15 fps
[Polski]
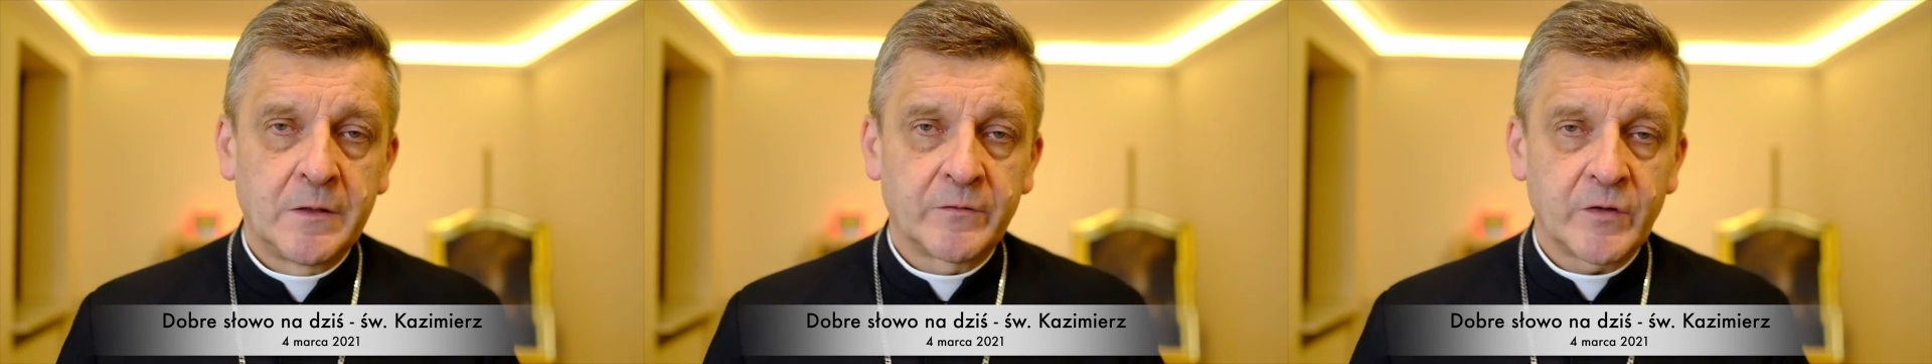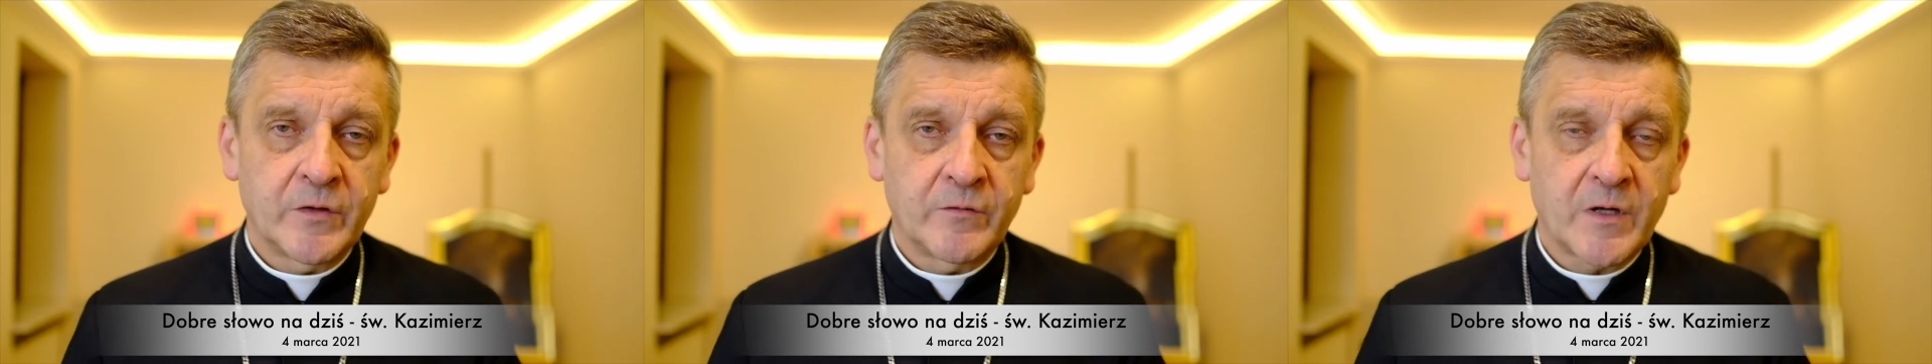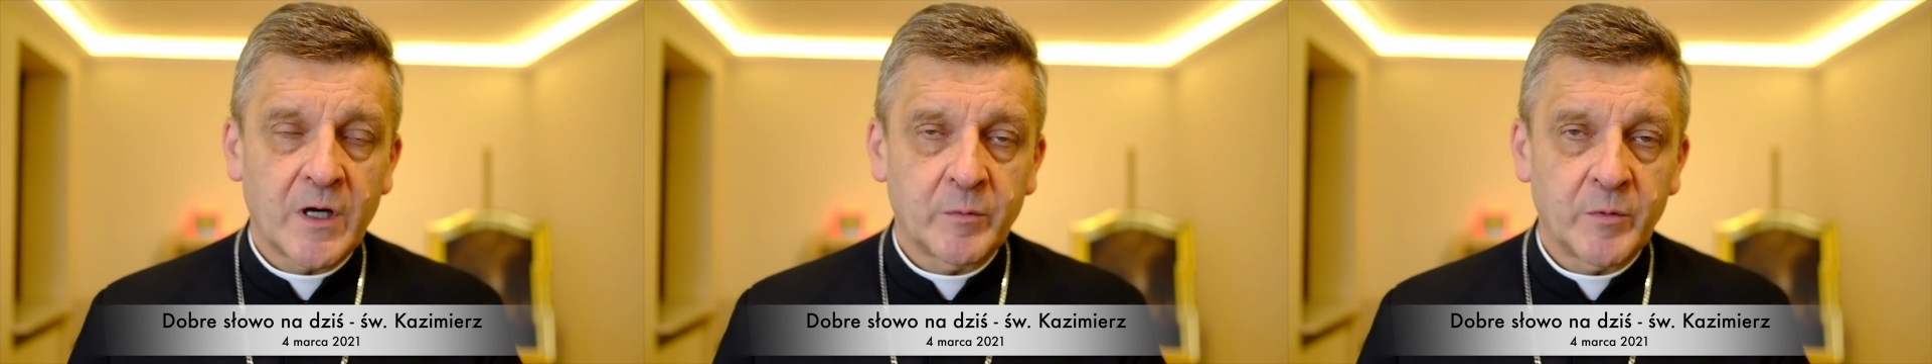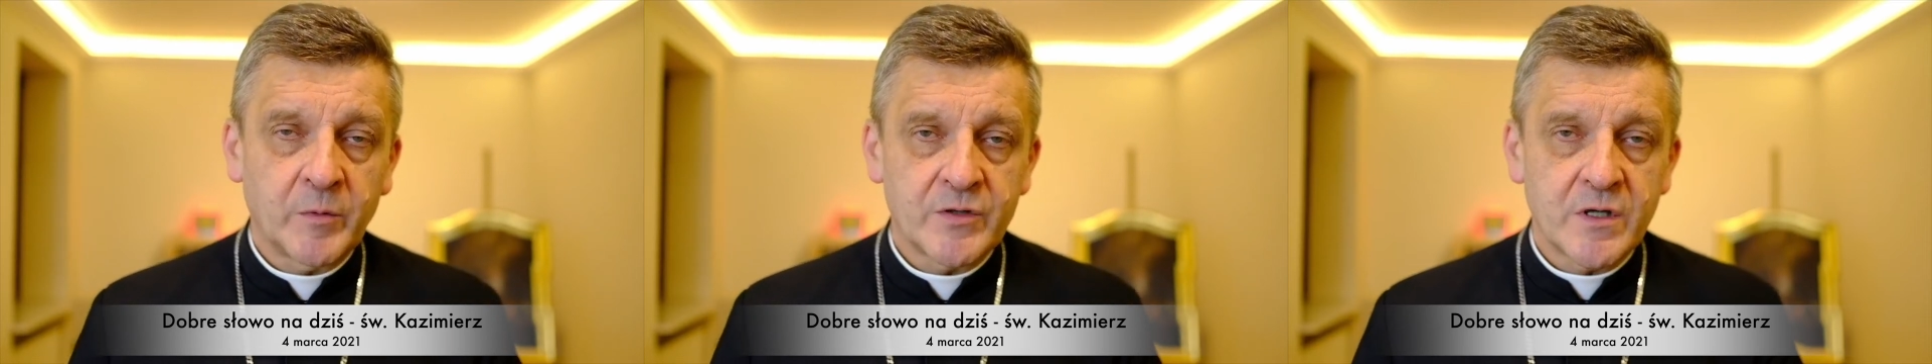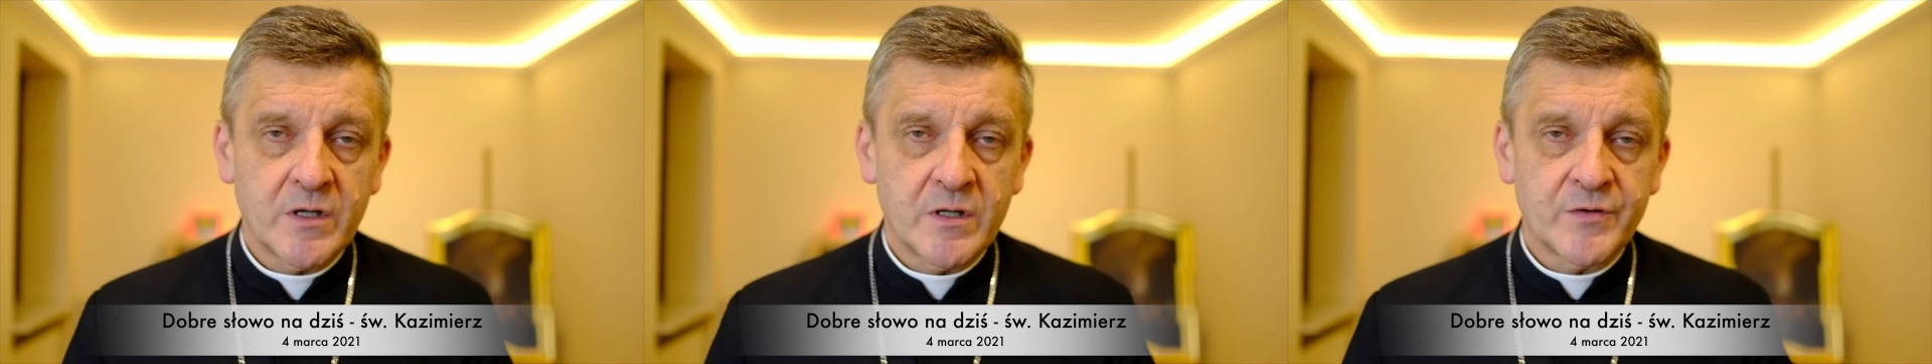w tym
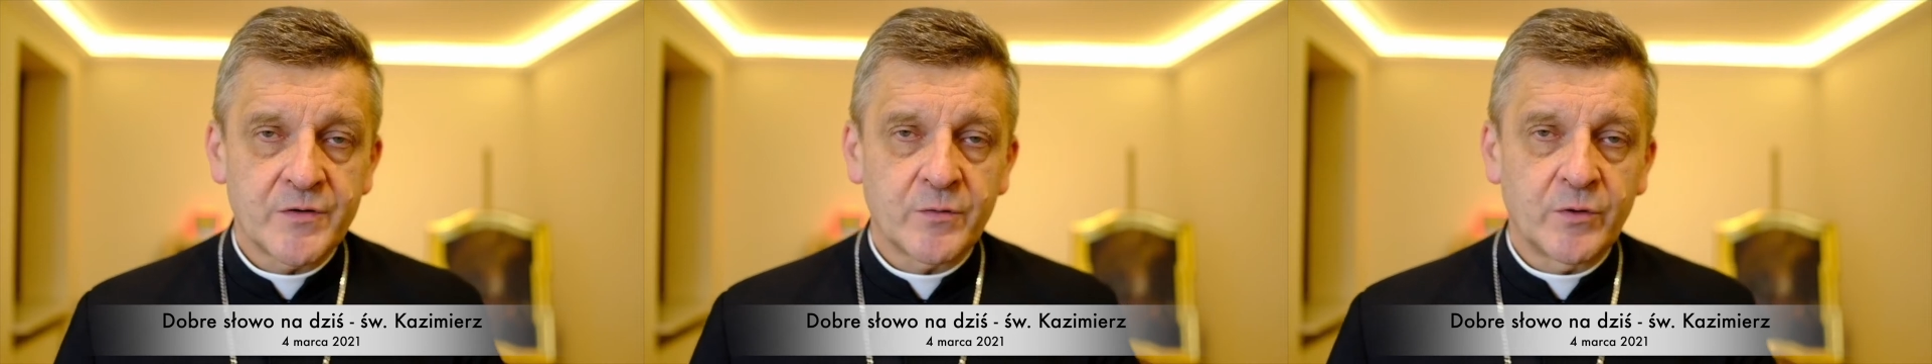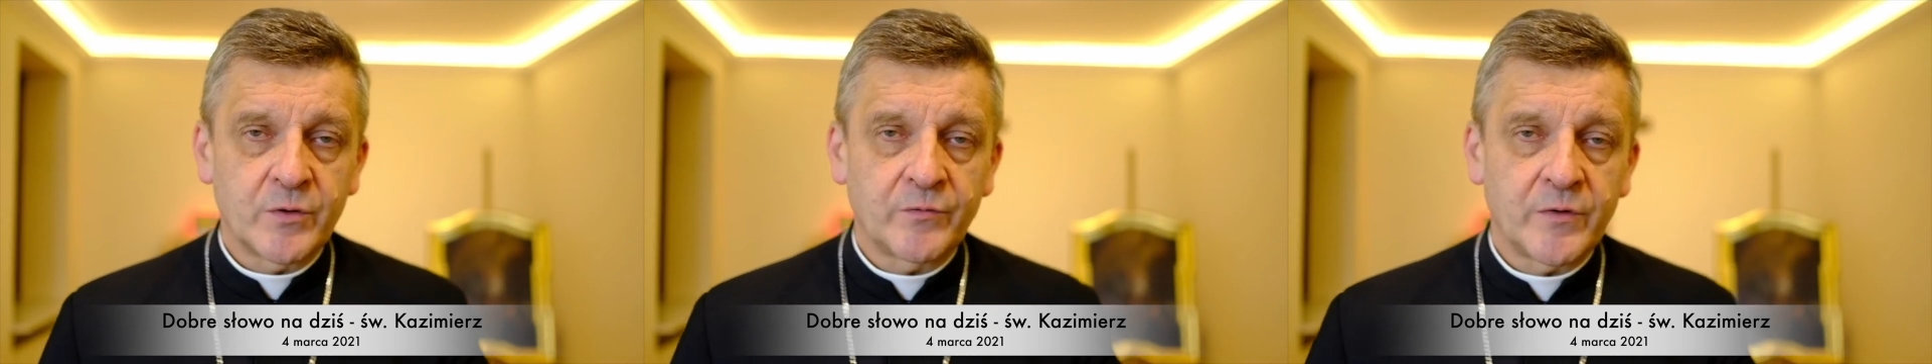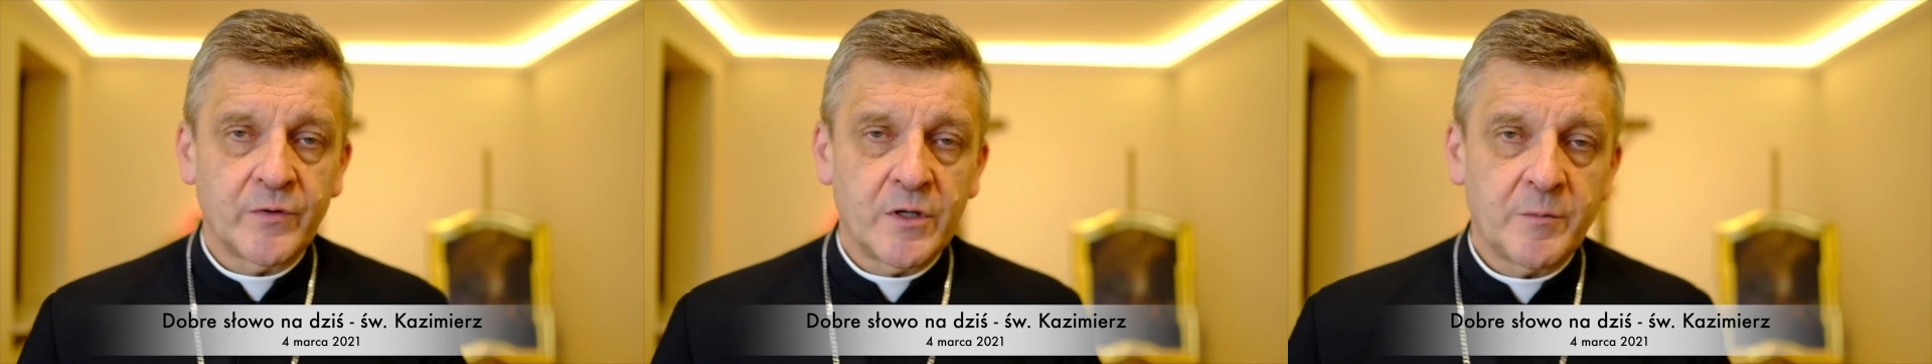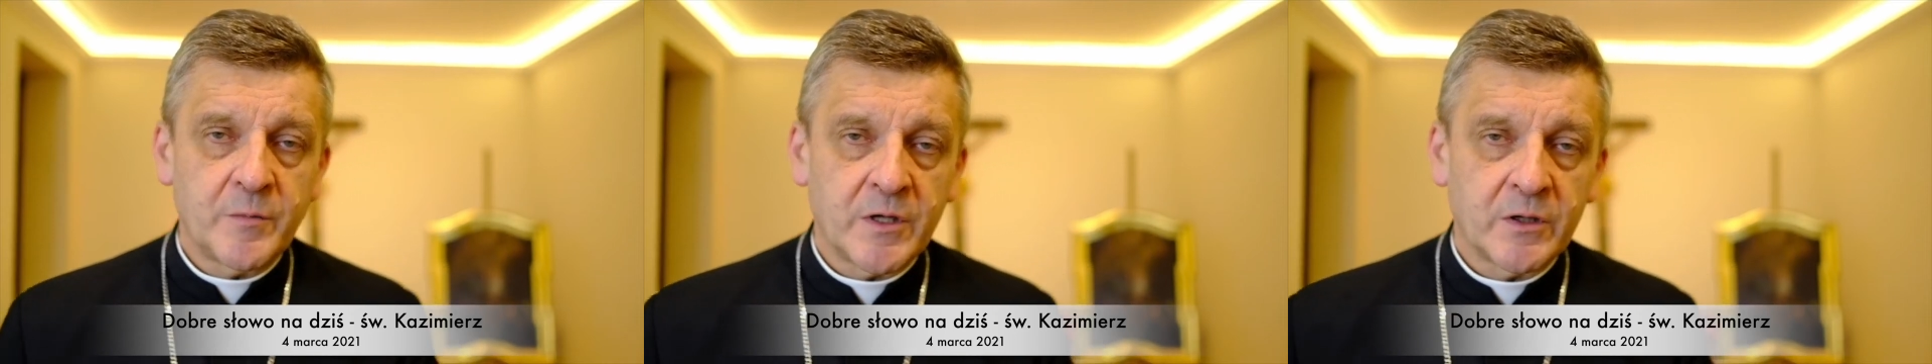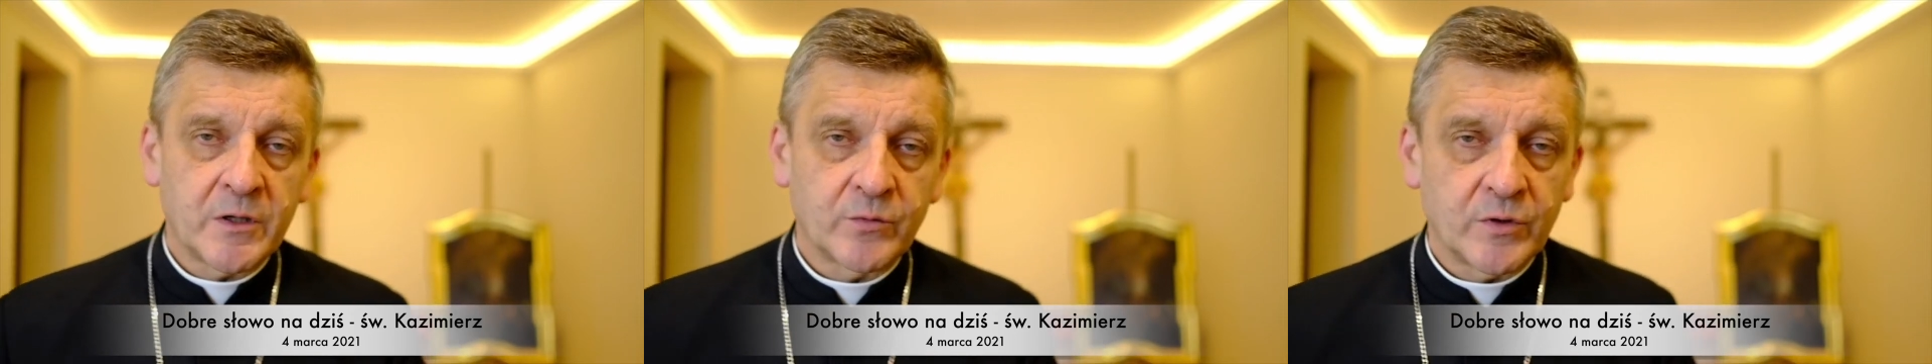fragmencie listu do Filipian,